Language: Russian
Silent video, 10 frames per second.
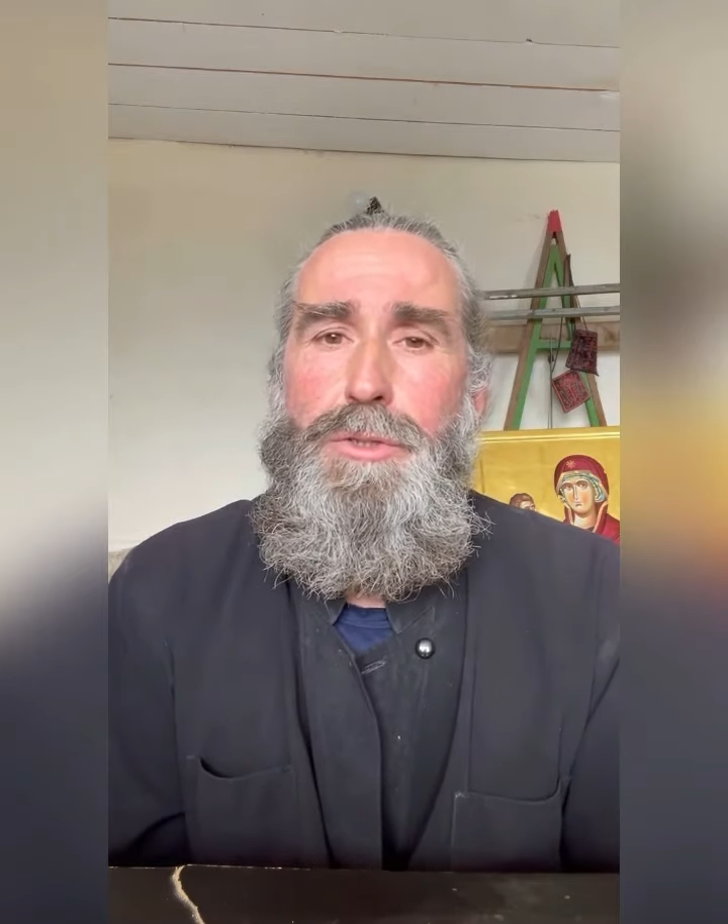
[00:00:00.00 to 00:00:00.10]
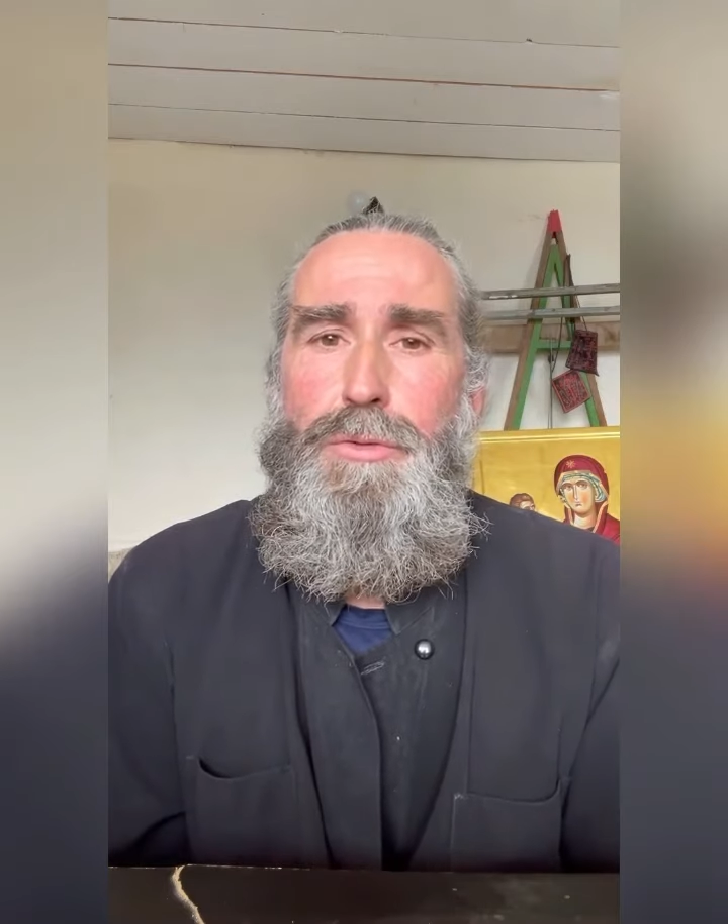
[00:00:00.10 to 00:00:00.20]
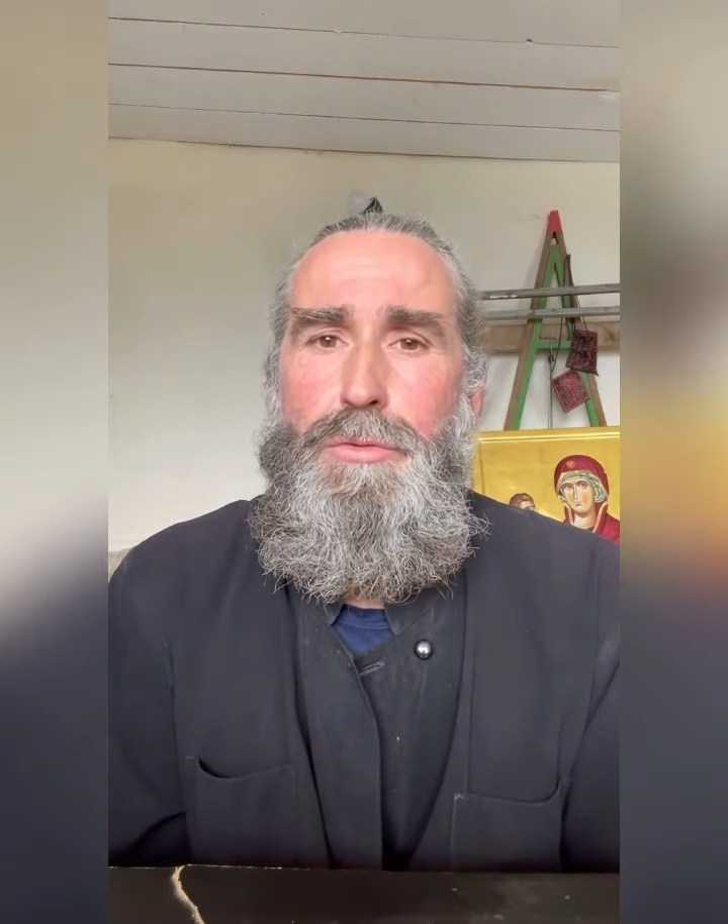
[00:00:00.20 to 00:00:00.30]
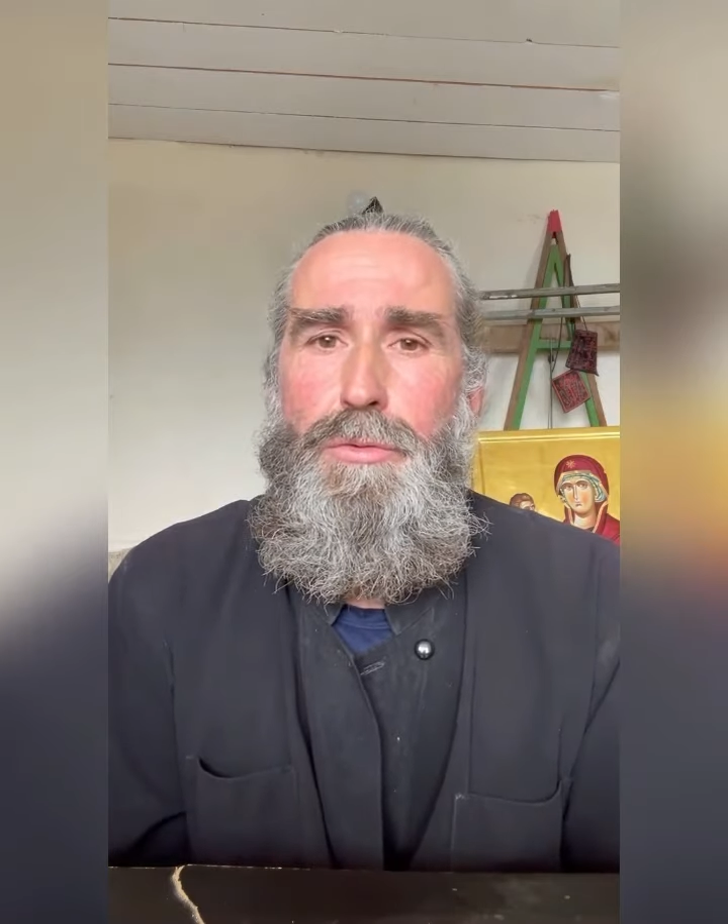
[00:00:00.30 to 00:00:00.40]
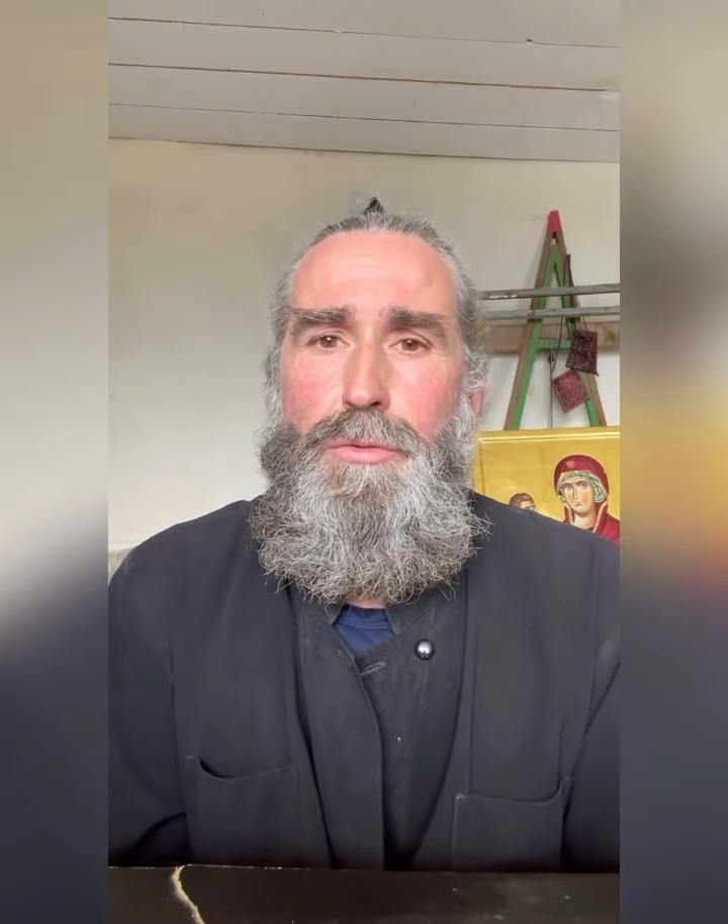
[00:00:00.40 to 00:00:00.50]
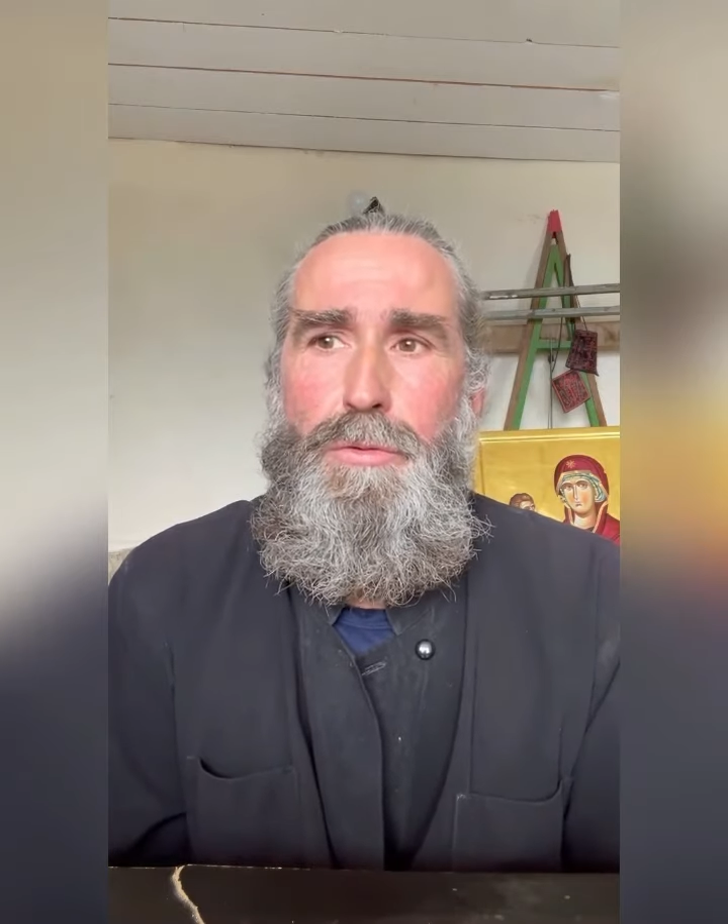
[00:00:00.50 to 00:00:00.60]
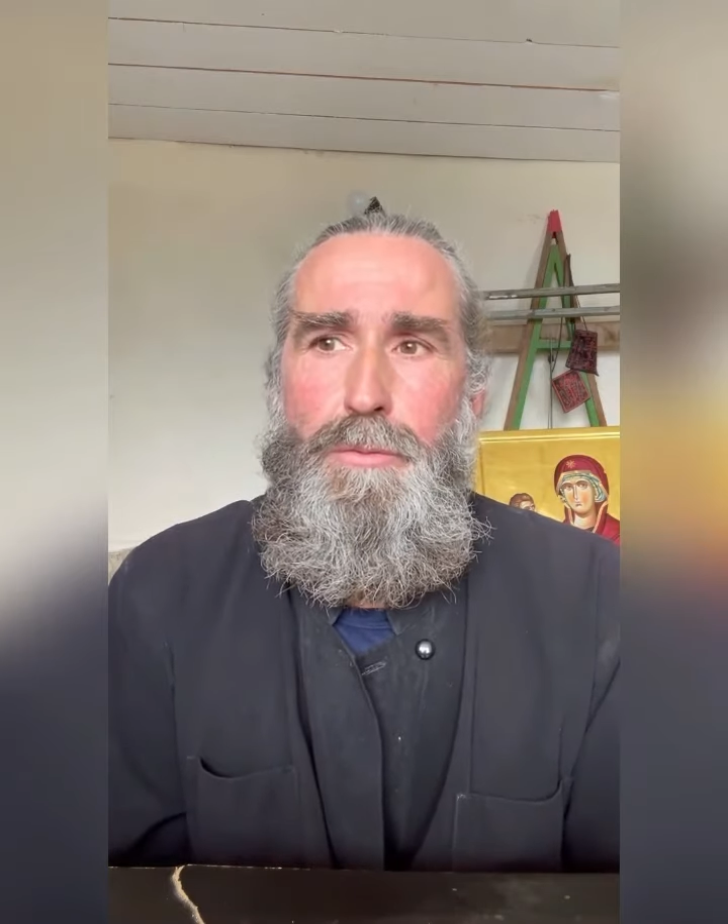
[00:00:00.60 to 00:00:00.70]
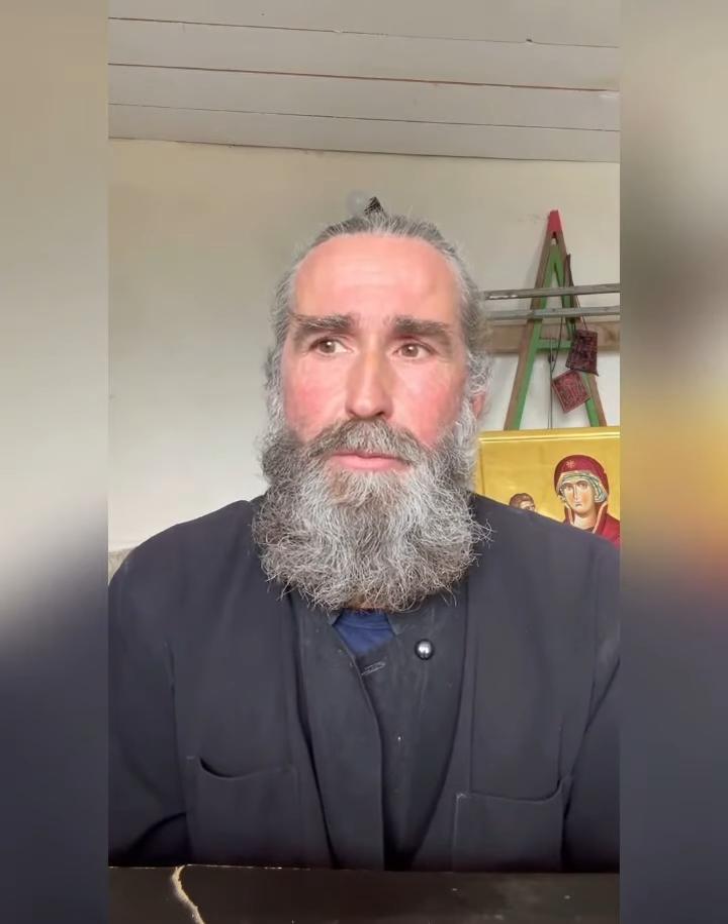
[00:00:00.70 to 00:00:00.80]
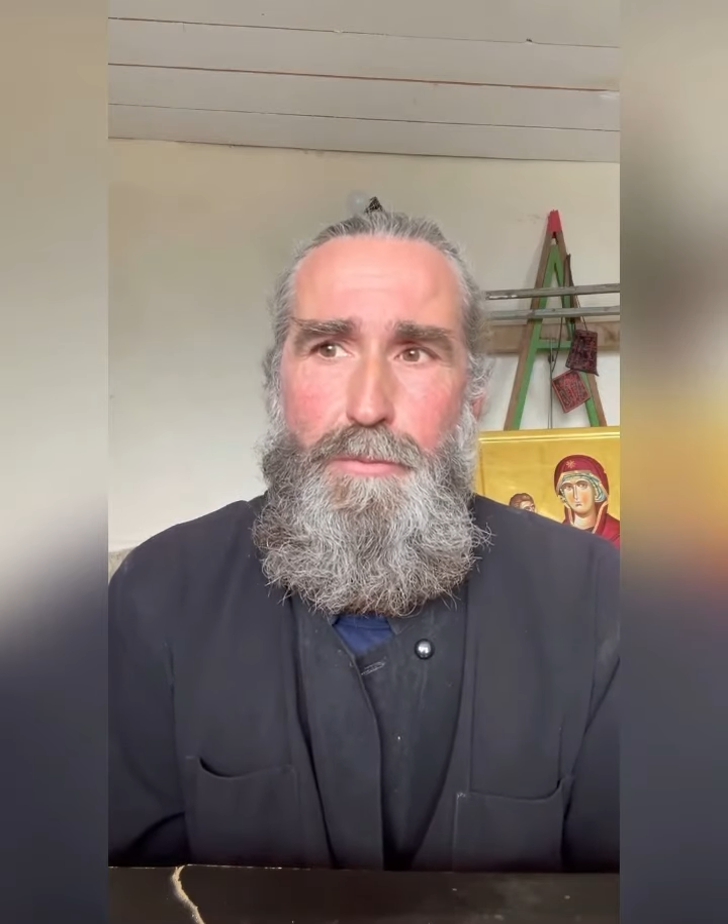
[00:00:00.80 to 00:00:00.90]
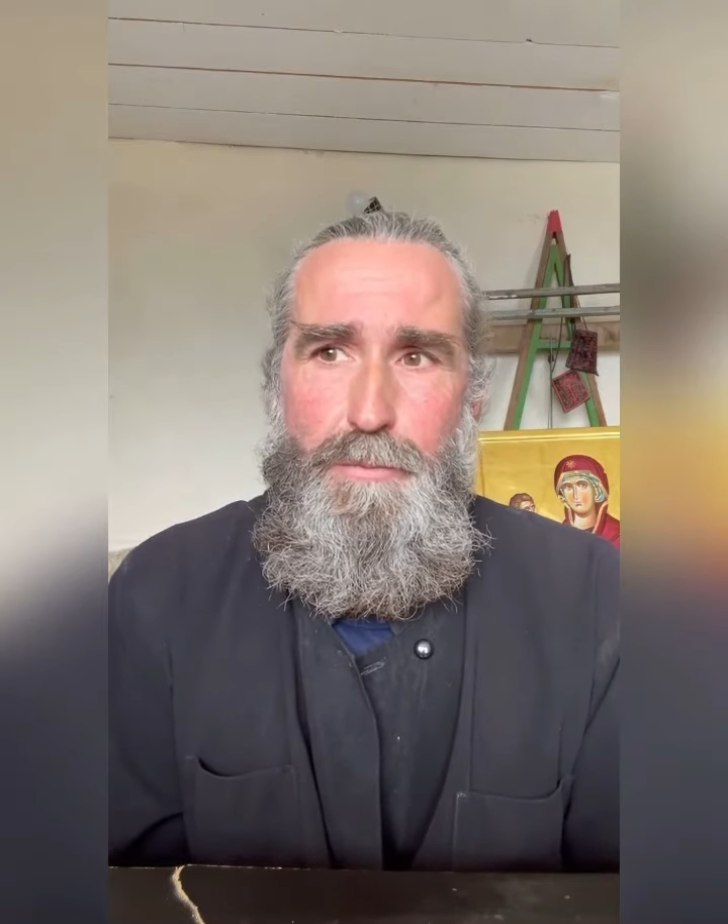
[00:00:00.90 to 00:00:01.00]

что